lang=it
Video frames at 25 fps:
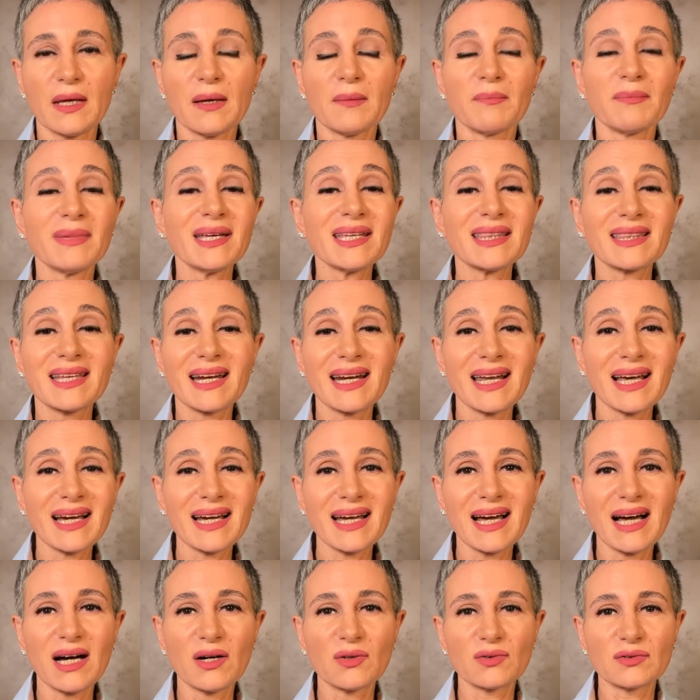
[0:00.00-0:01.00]
Mentre la
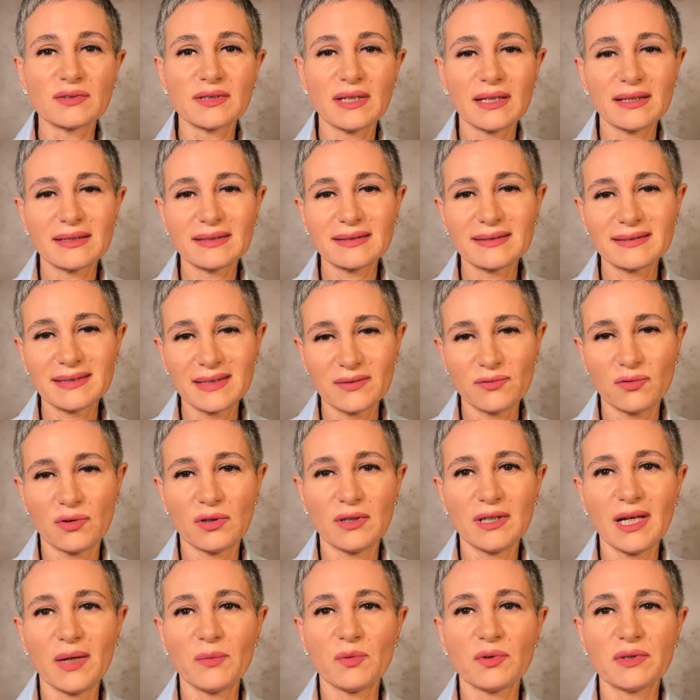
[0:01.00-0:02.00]
causa, se
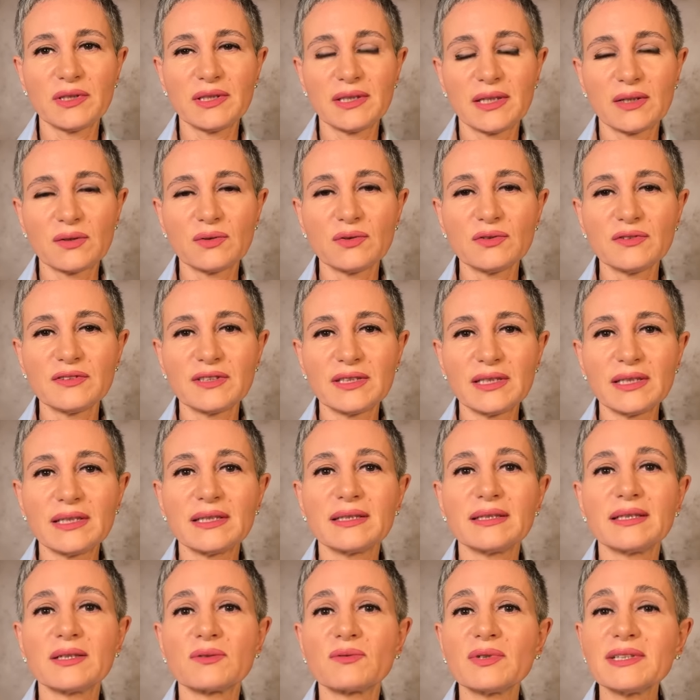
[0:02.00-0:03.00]
vogliamo dire così,
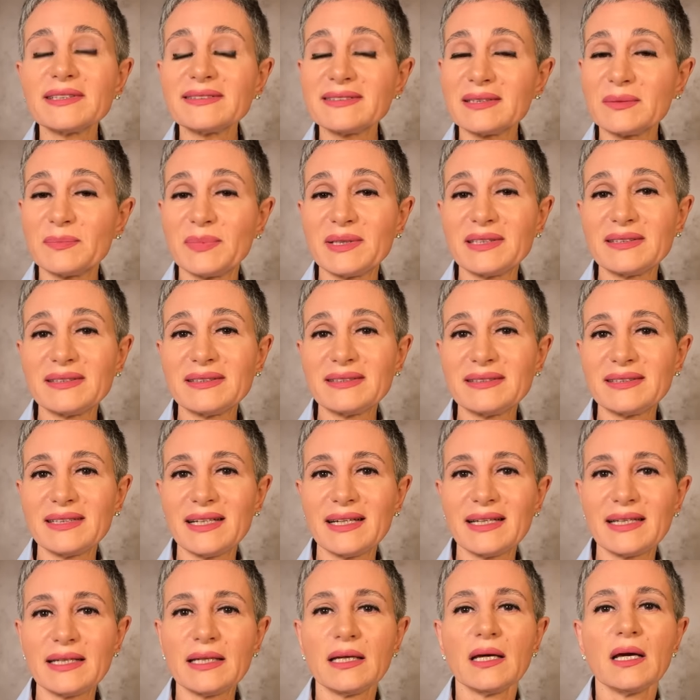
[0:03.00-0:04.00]
di questi
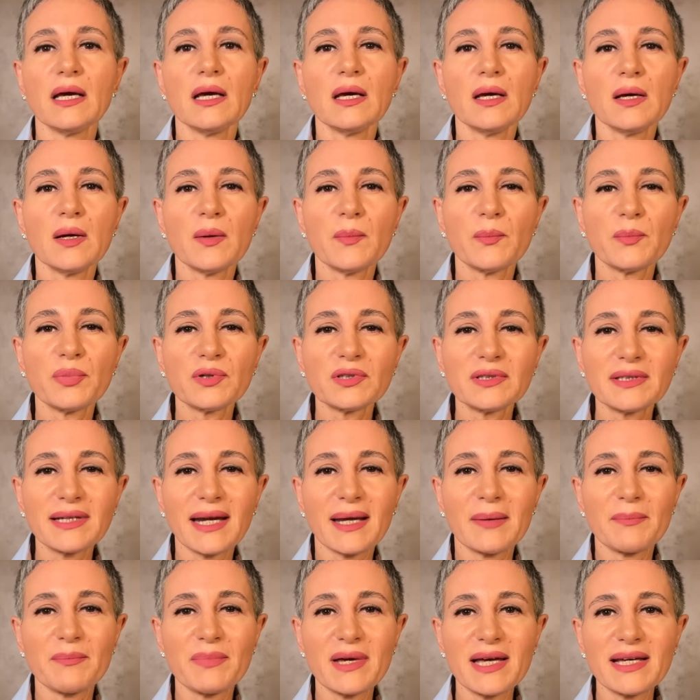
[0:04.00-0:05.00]
pensieri
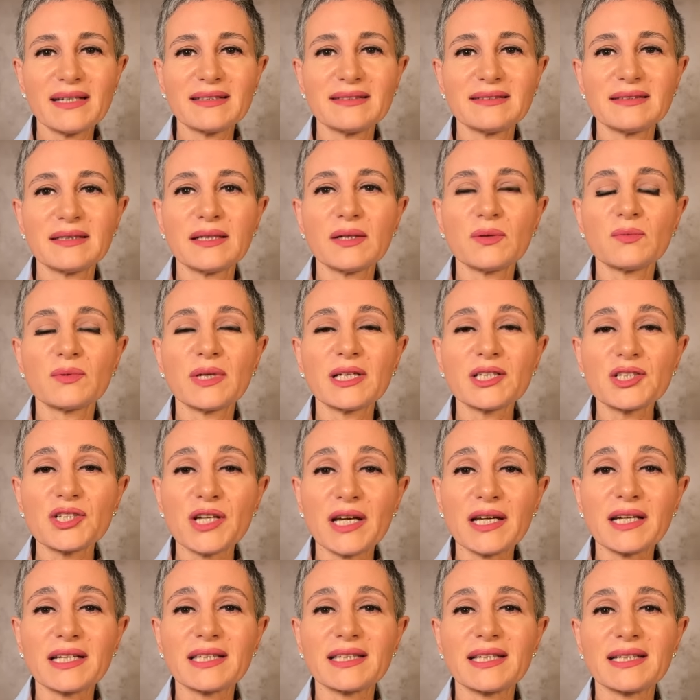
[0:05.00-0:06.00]
potrebbe essere una
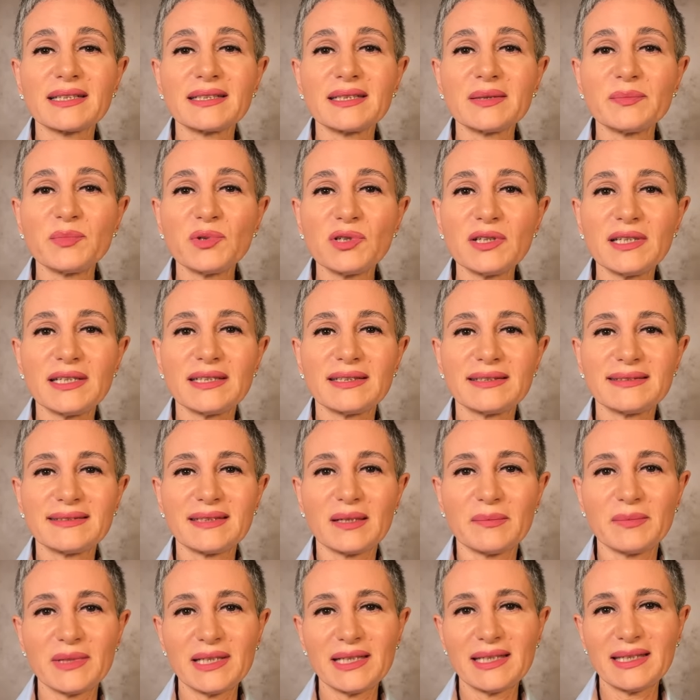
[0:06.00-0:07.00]
certa
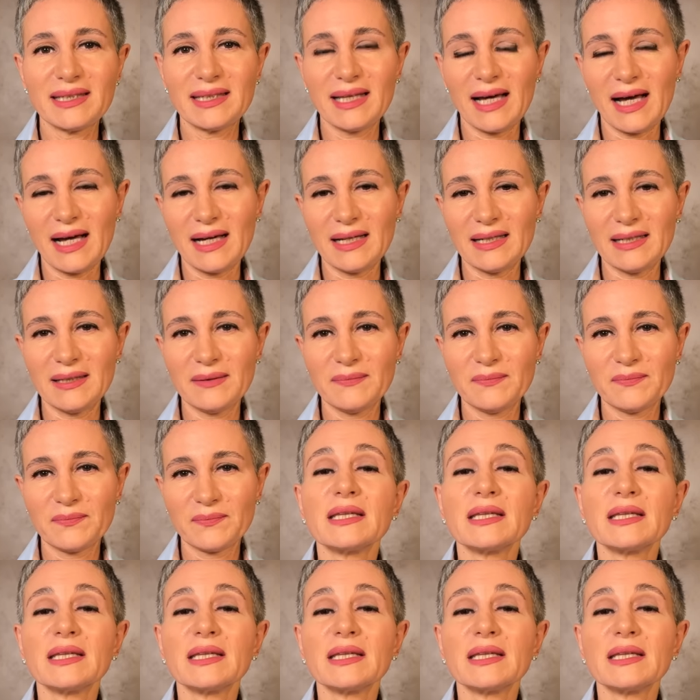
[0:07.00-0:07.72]
debolezza mentale.